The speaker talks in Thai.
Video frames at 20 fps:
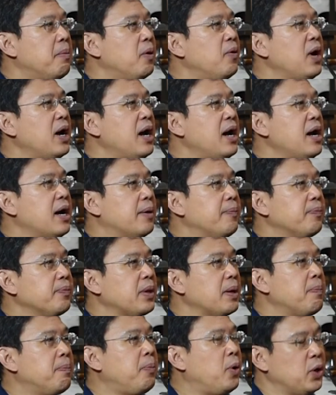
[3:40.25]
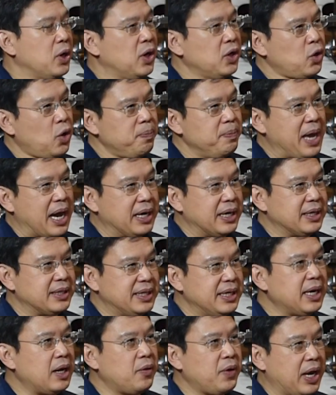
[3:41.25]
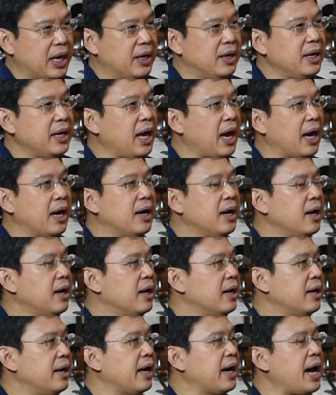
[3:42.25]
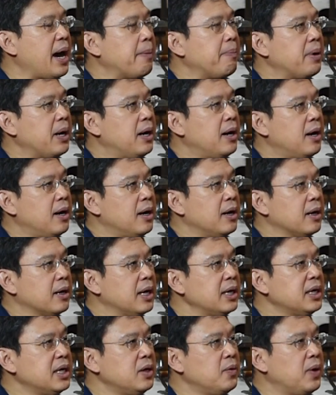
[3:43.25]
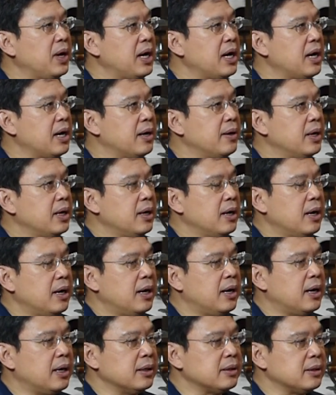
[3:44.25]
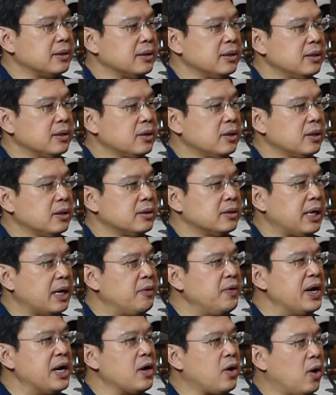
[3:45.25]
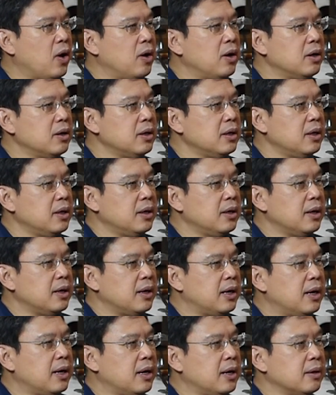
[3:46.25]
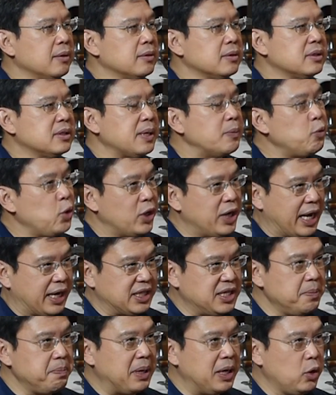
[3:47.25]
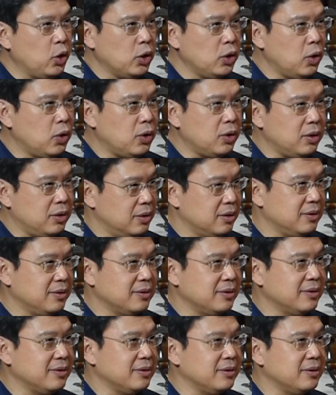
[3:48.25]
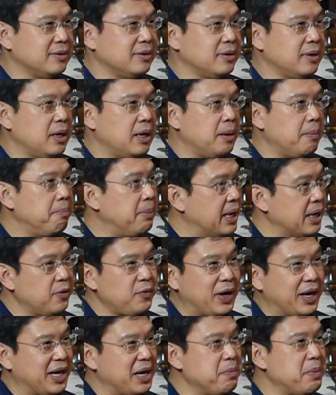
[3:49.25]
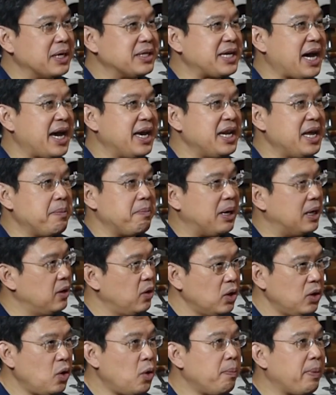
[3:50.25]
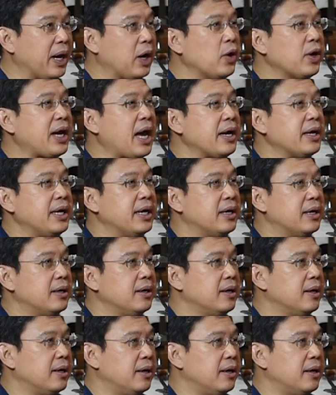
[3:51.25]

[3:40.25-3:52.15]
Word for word: เพราะว่าผลกระทบอย่างหนึ่งที่เราเห็นเนี่ยนะครับก็คือว่าในเรื่องของจำนวนเด็กที่มันลดลงเบิร์ธเรทในเมืองไทยเนี่ยมันลดลงไปค่อนข้างเยอะ